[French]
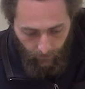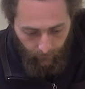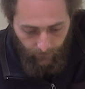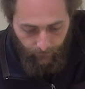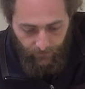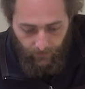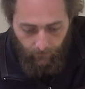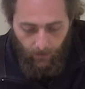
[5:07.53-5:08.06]
Mais
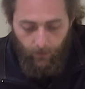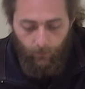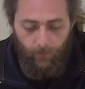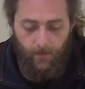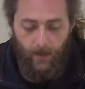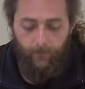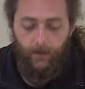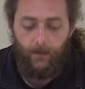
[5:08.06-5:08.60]
il faut savoir que
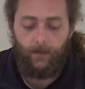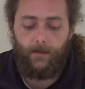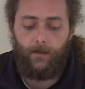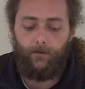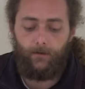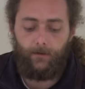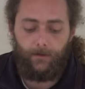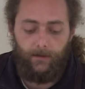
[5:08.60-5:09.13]
lui-même, il a
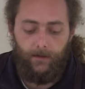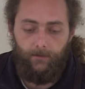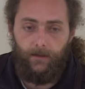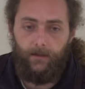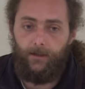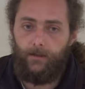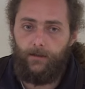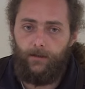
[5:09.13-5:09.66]
quelques enzymes
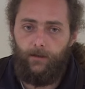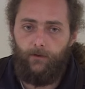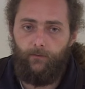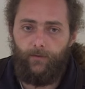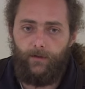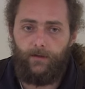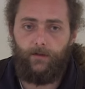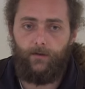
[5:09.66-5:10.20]
digestives,
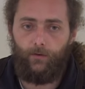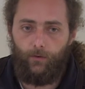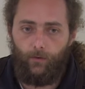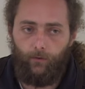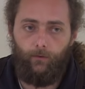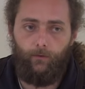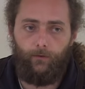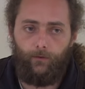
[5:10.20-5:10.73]
mais c'est
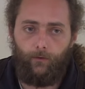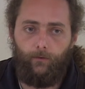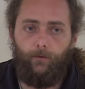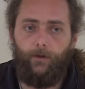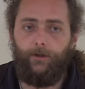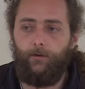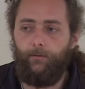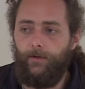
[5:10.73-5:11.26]
surtout, surtout
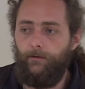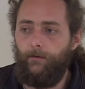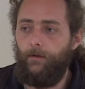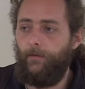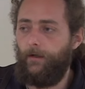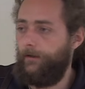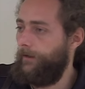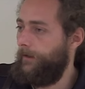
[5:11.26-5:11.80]
les champignons et les
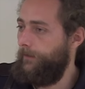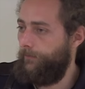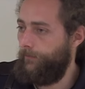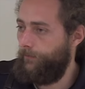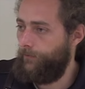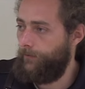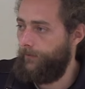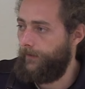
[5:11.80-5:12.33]
bactéries qui font
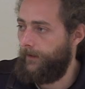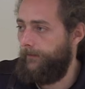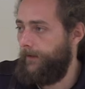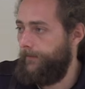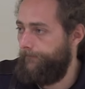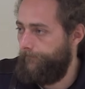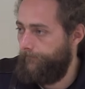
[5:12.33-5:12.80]
toujours le travail.